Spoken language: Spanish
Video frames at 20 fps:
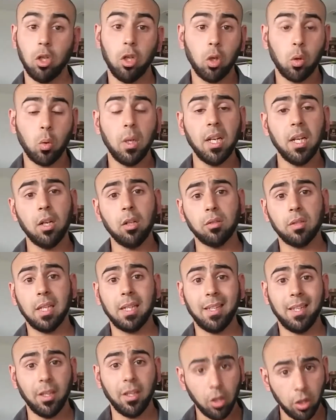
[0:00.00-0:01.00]
con los cuales los
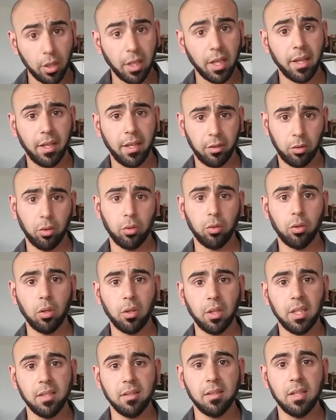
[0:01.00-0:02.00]
acreedores de estos
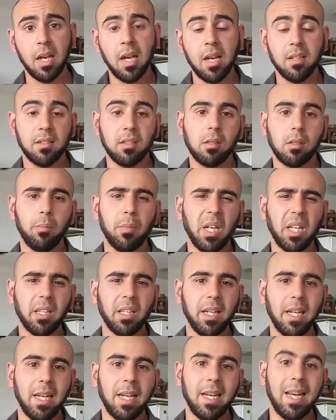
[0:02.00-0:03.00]
tokens se
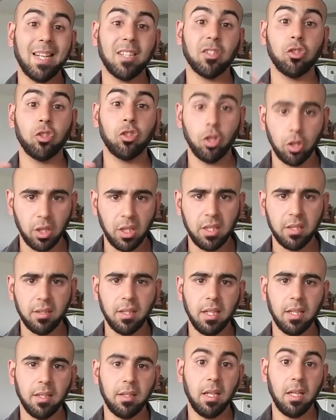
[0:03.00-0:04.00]
convierten en
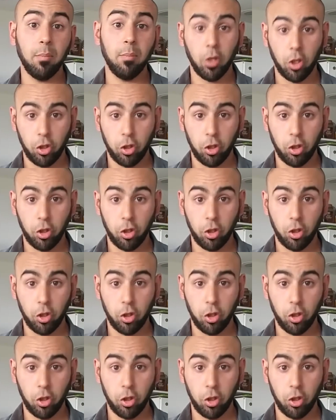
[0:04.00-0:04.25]
accionistas del